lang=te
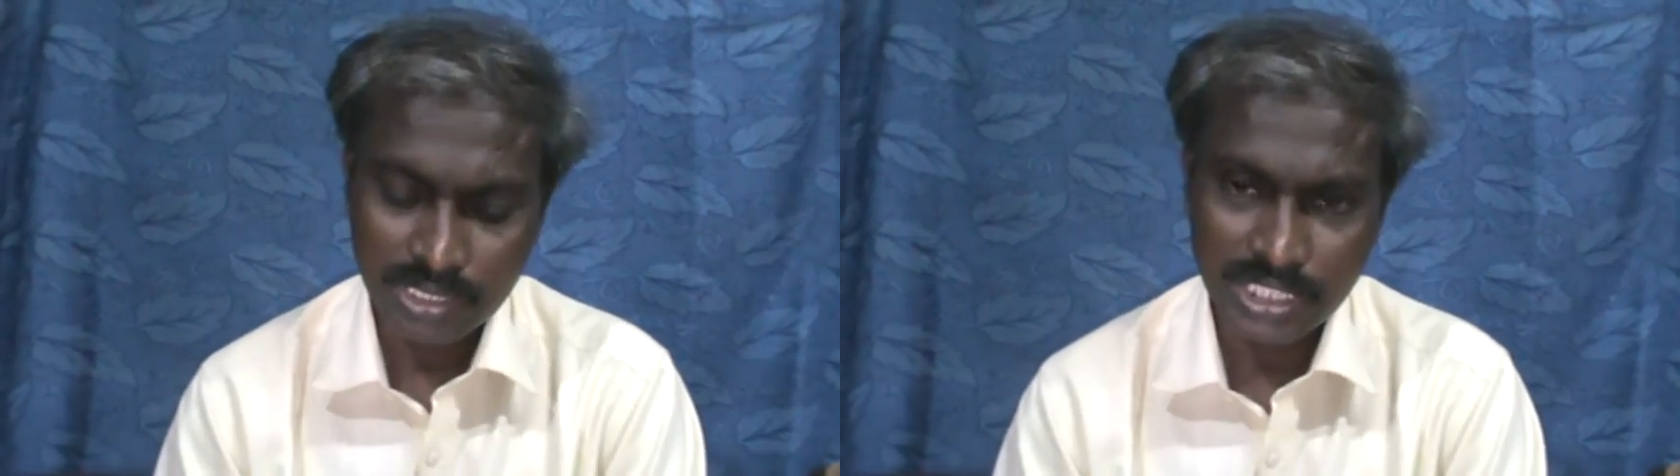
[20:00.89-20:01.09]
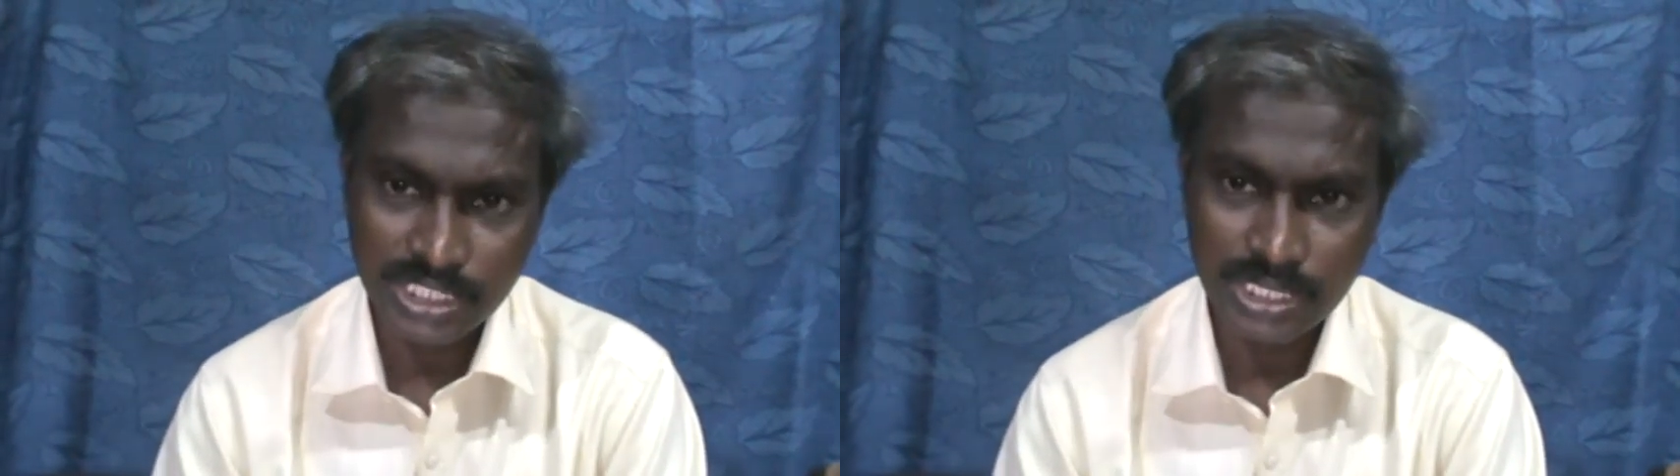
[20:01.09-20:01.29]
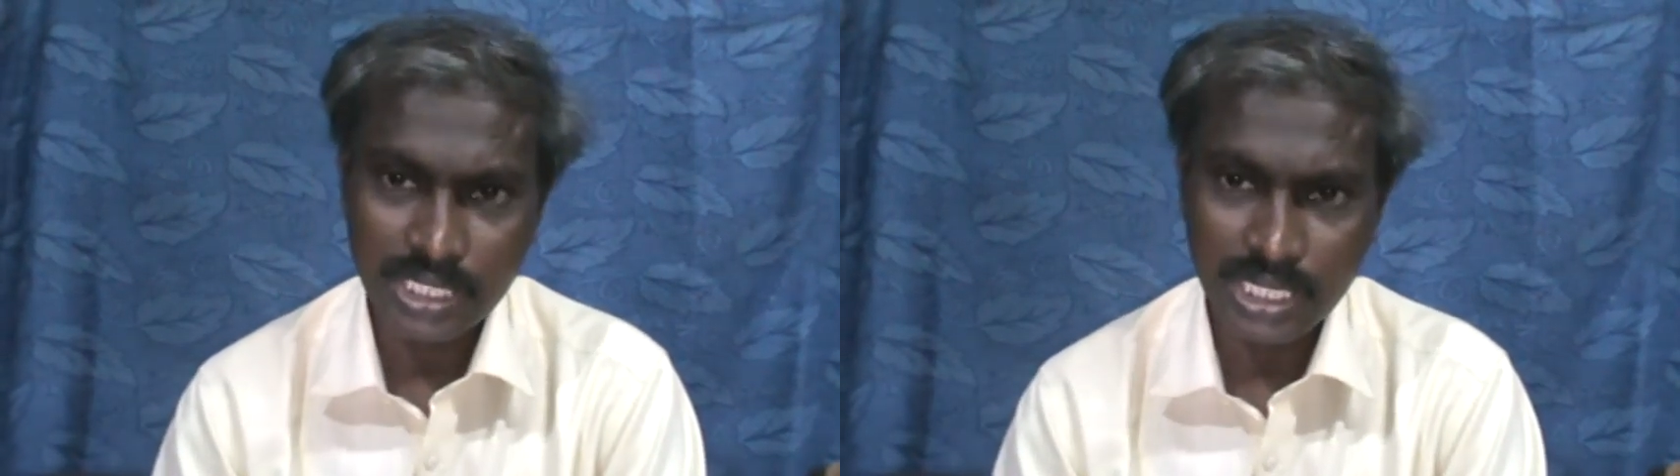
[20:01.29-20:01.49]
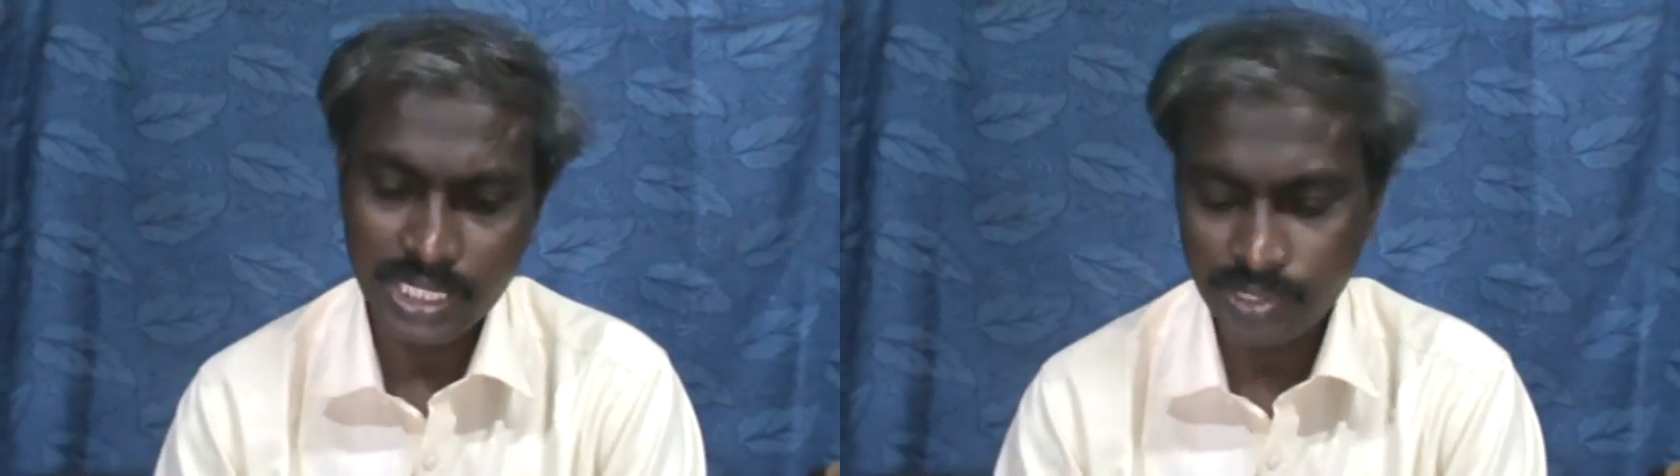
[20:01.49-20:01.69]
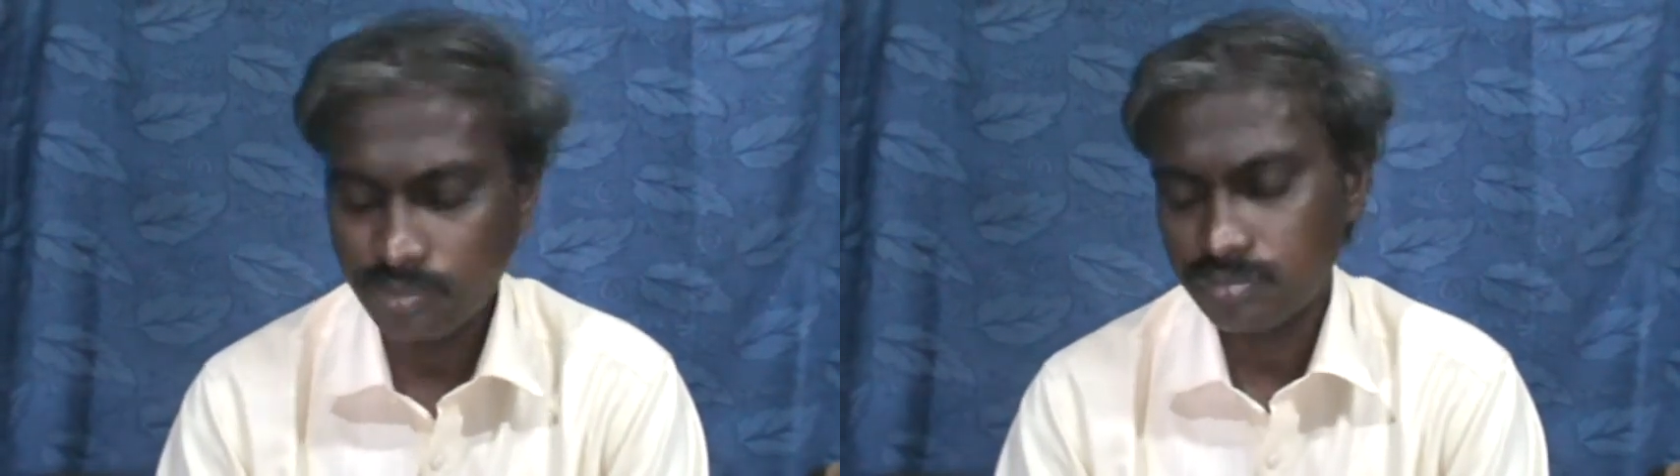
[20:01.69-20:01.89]
ఇష్టంగా
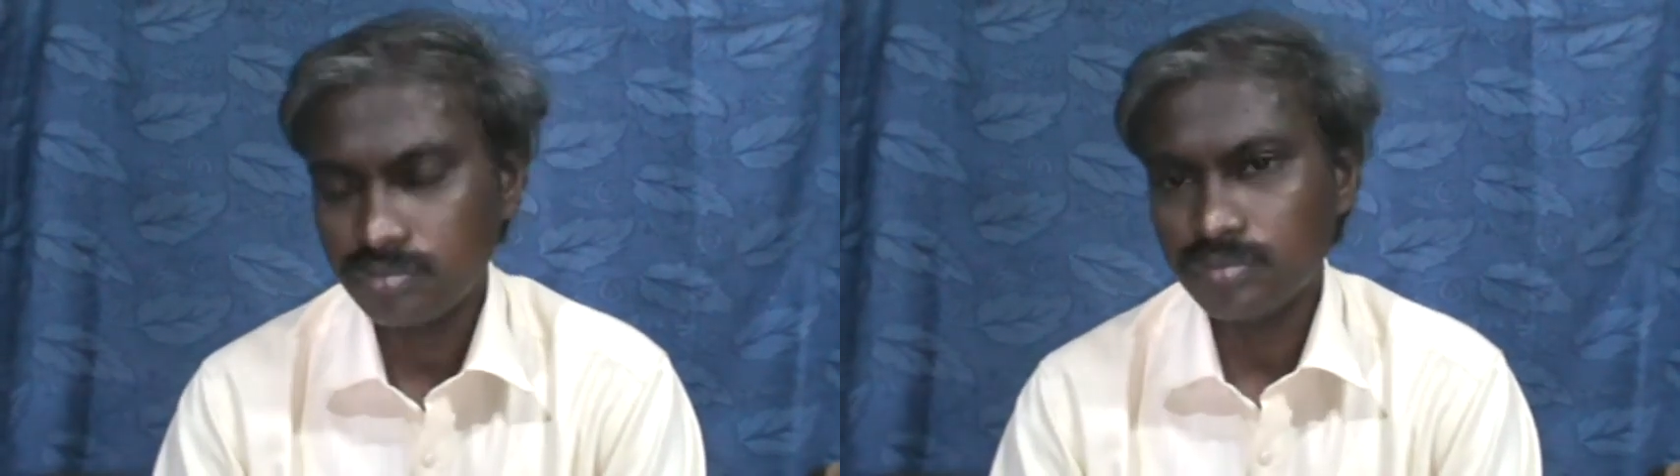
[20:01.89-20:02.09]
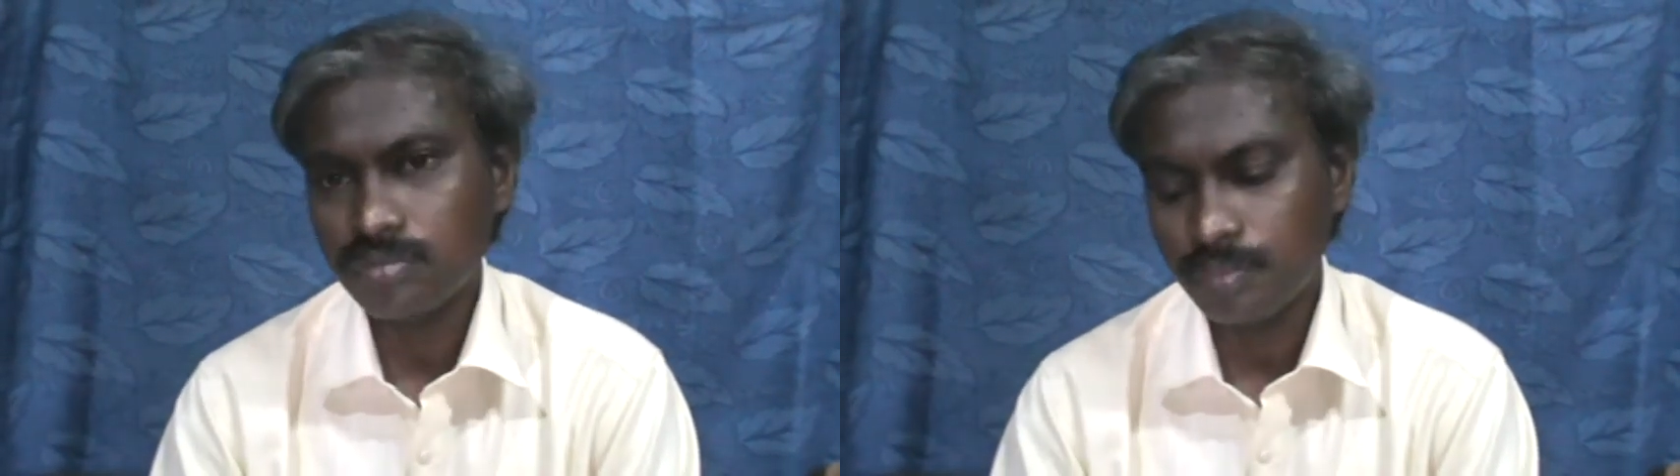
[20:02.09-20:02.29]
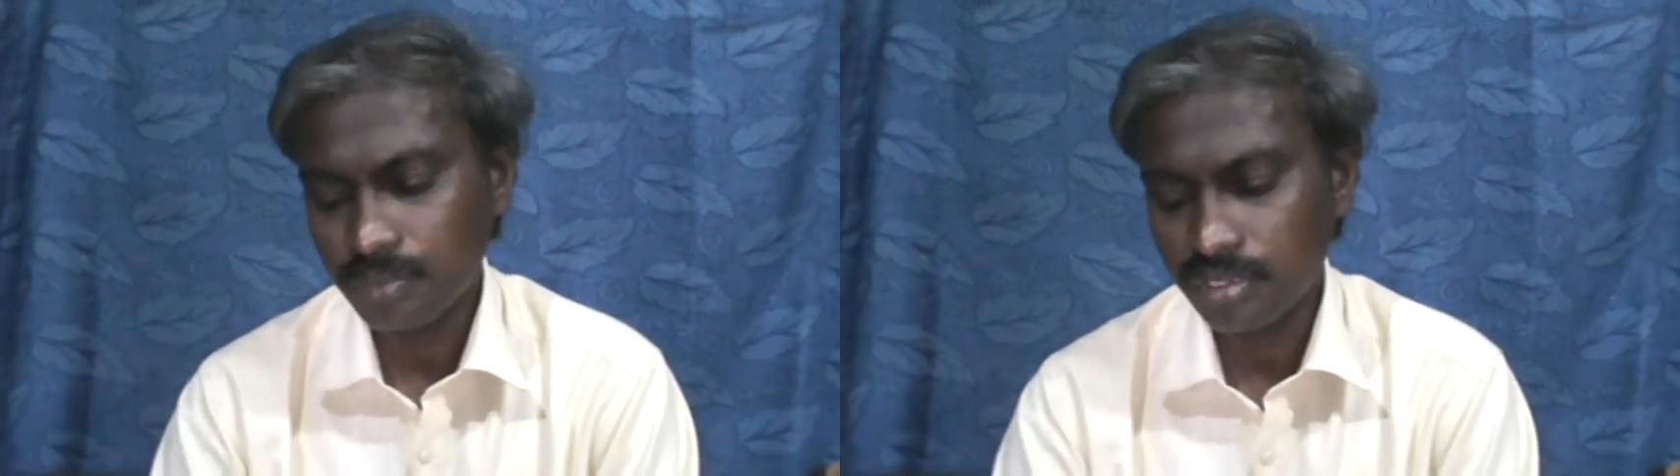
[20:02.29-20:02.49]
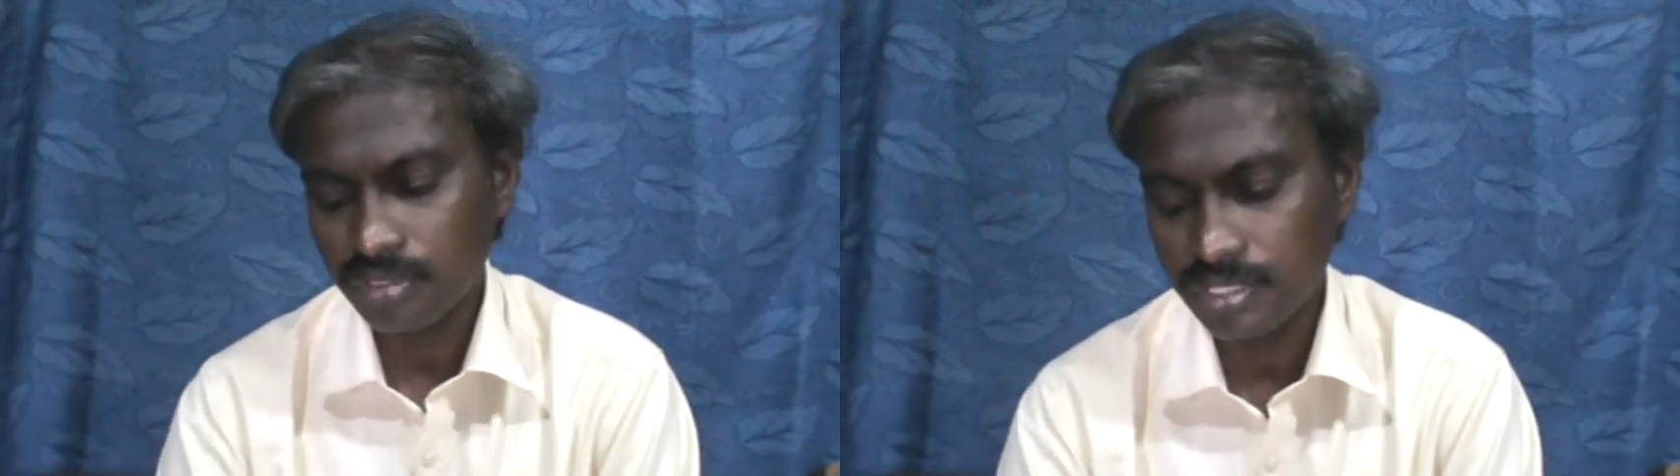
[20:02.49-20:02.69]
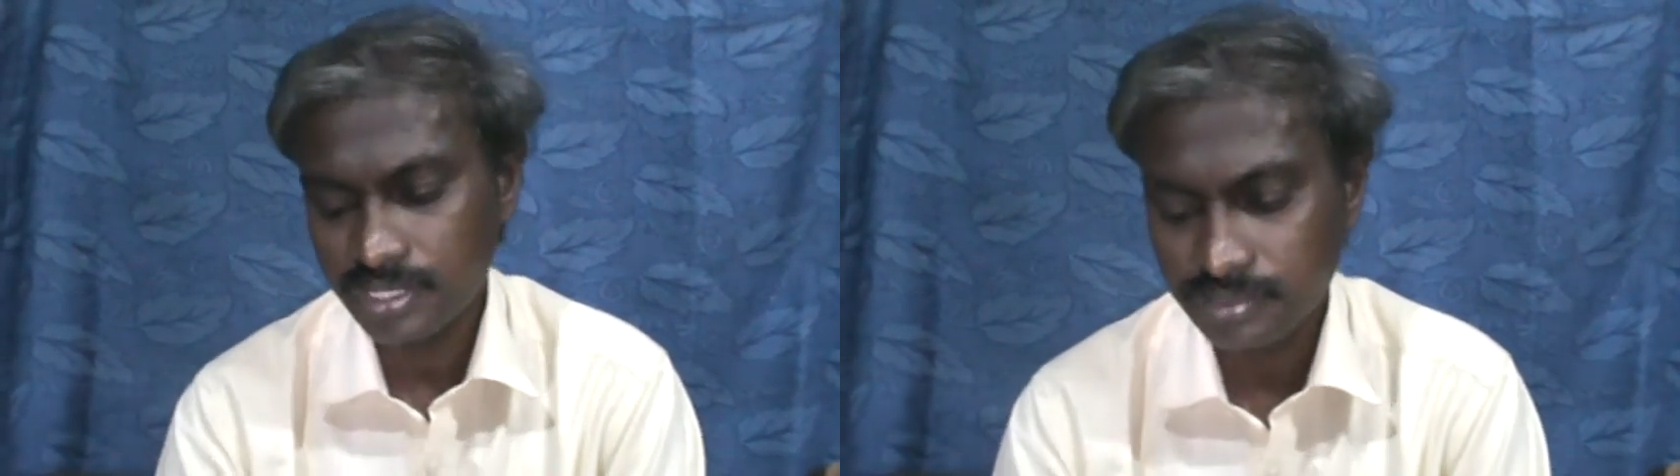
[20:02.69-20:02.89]
లేడు
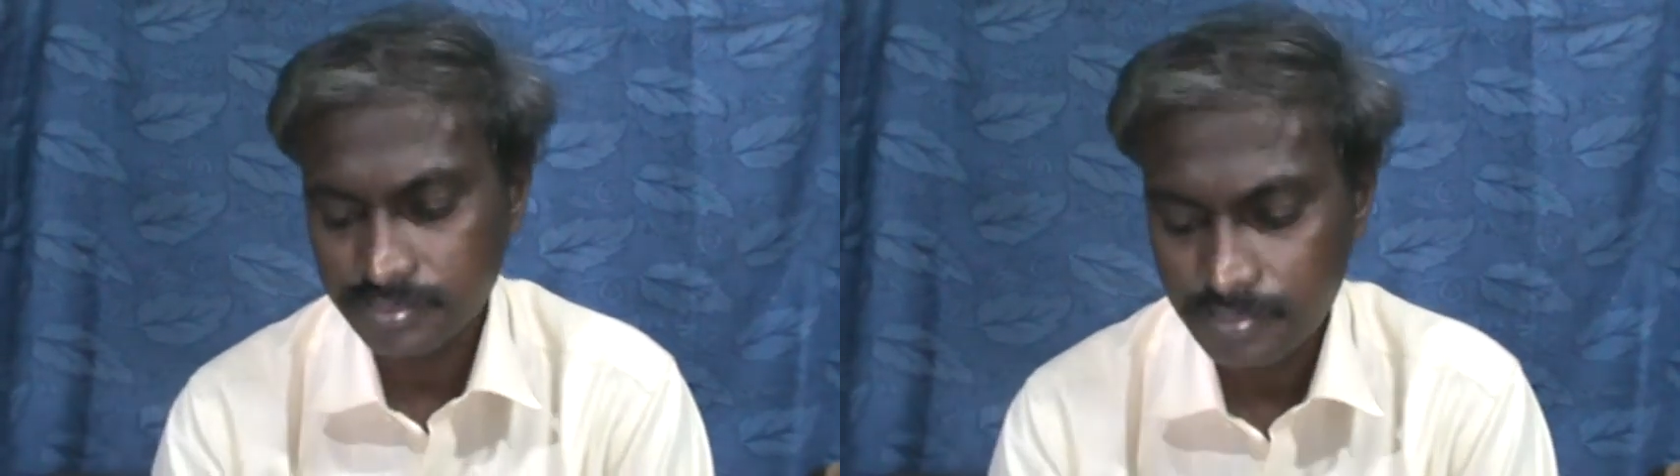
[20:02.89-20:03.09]
ఒప్పుకోవటం లేదు